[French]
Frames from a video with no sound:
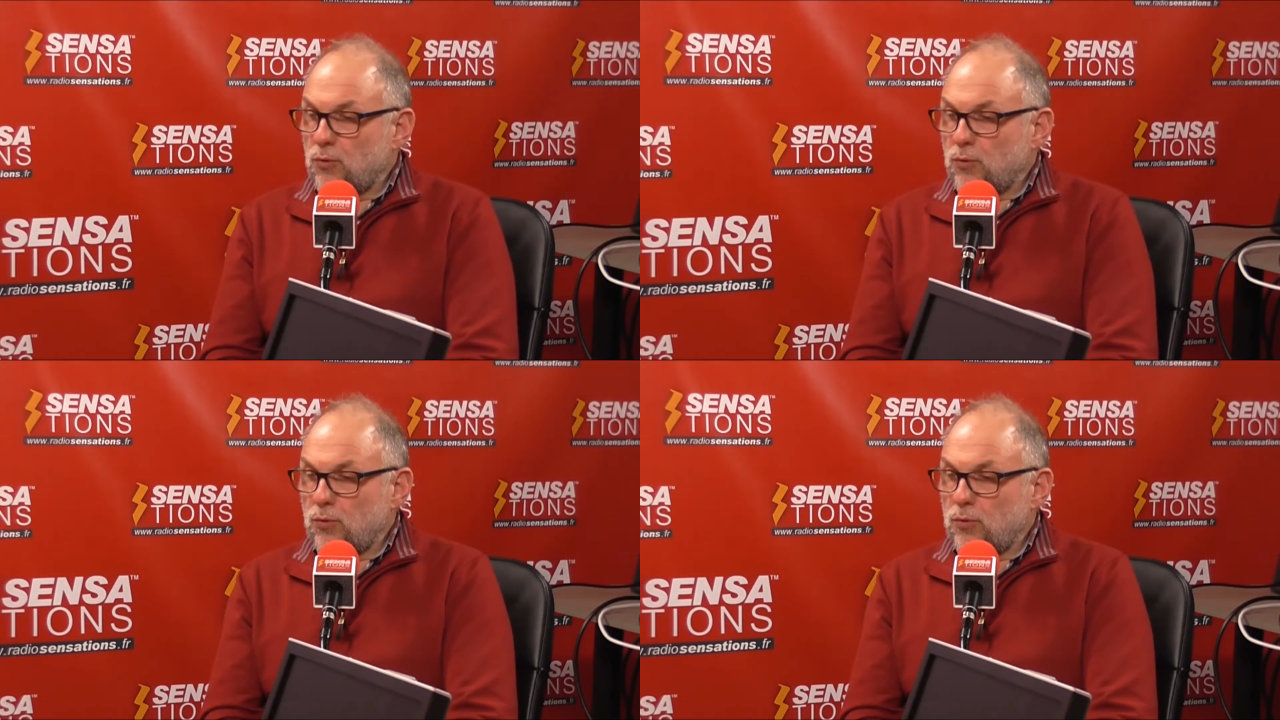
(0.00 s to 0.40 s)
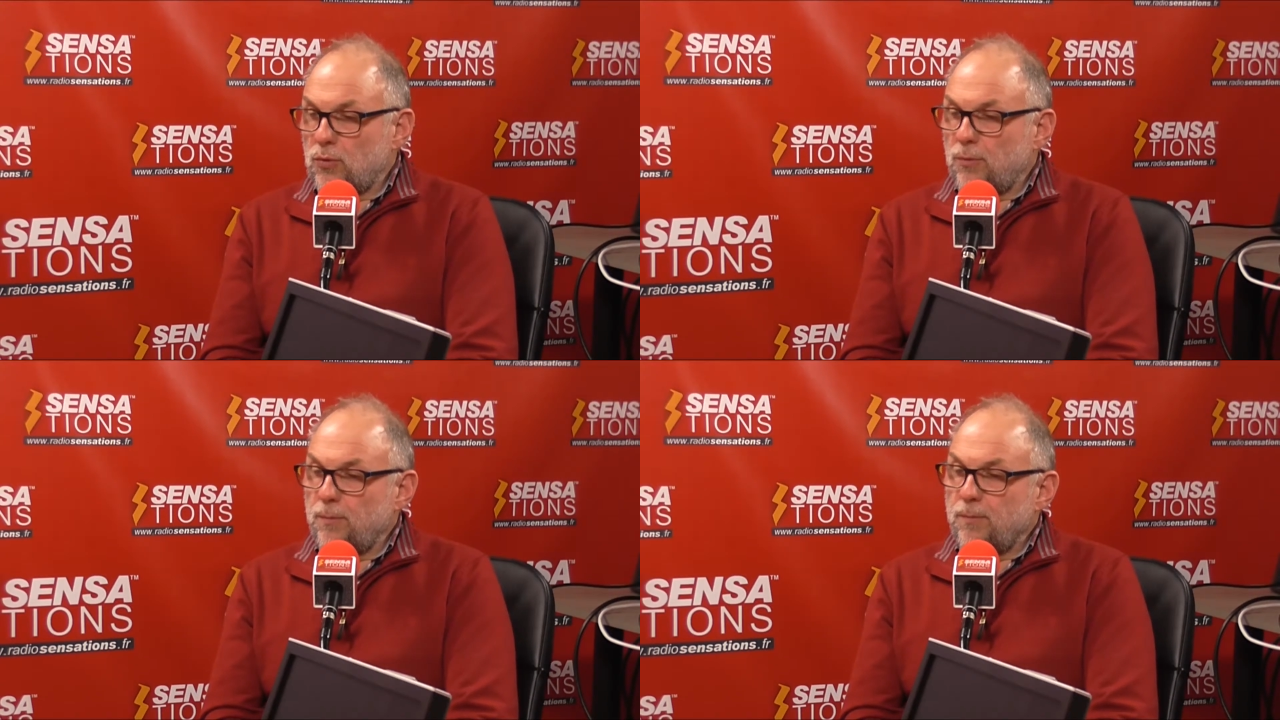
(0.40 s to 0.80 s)
euh,
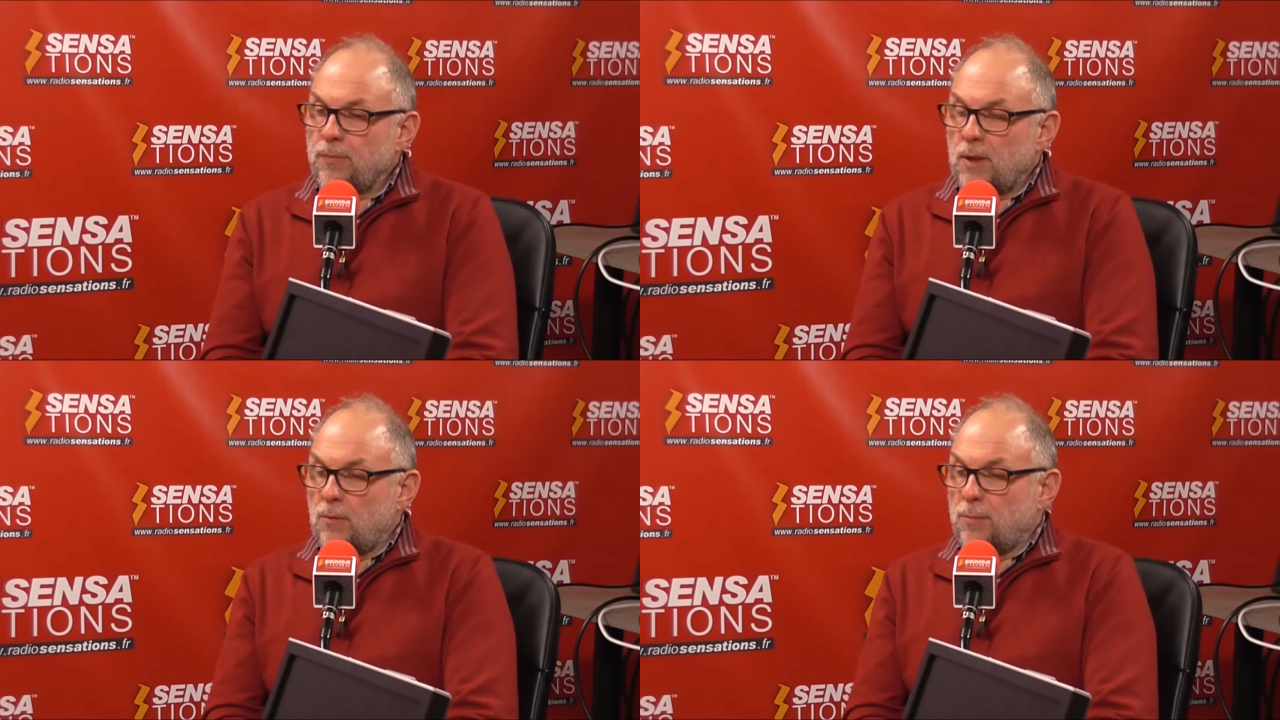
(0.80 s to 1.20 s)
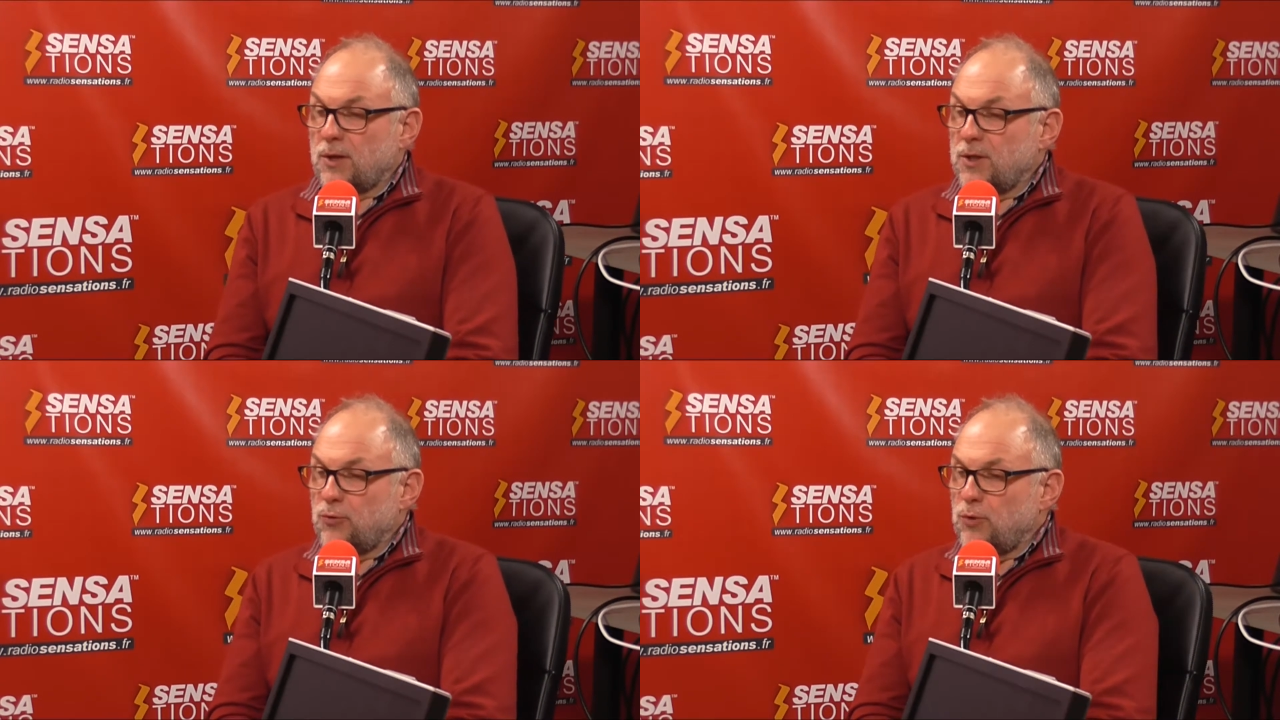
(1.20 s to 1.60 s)

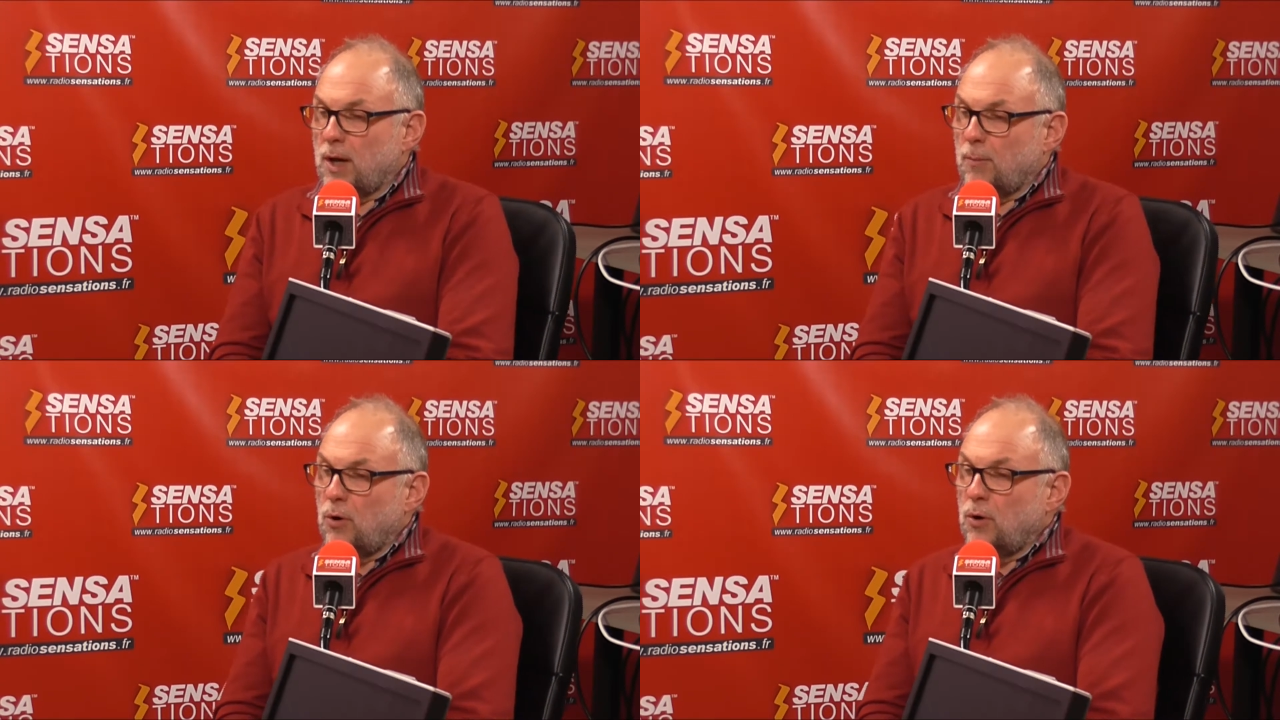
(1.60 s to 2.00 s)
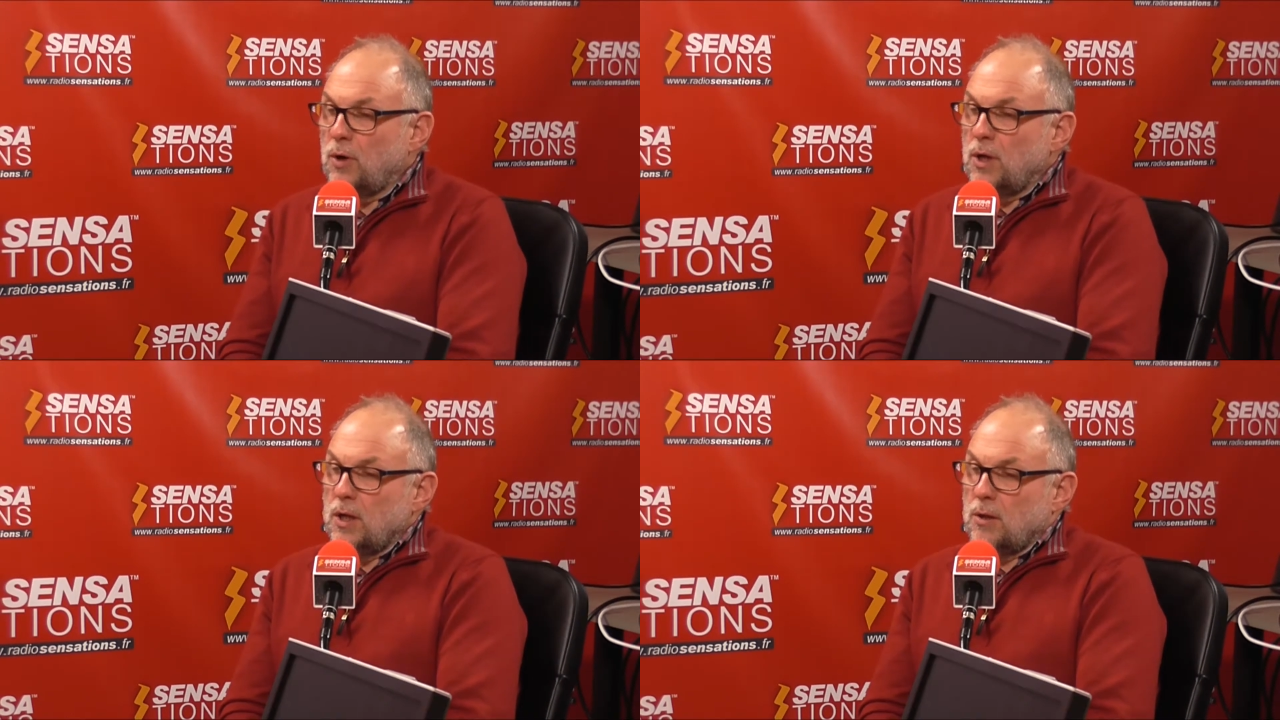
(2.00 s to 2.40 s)
particulièrement.